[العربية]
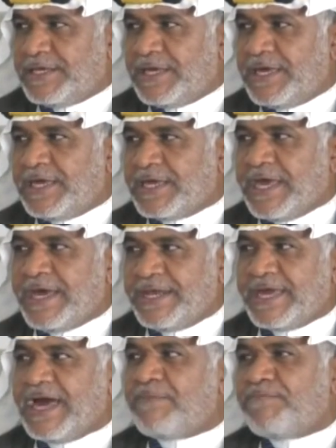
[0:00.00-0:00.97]
آه، كان
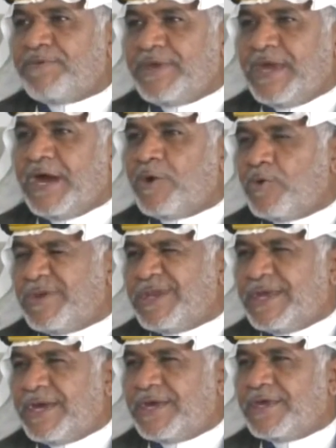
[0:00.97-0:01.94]
يخبي او
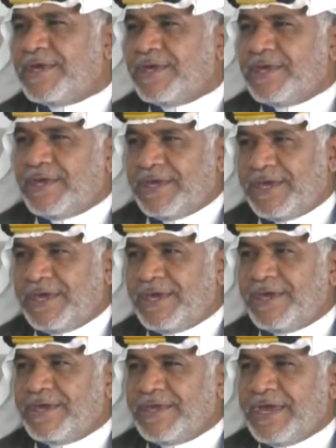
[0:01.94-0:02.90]
انه
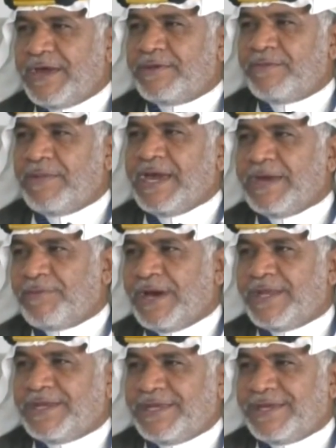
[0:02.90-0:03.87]
آه، يعني ما
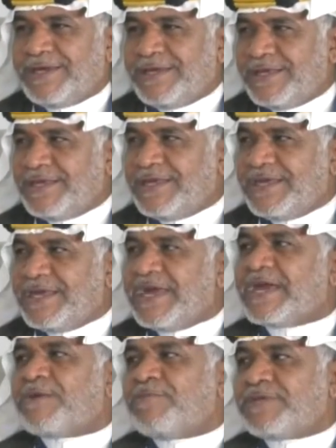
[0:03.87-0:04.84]
يبغاني يكمت
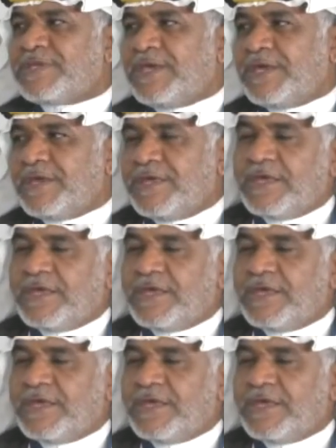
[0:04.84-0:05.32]
تعرف إيه.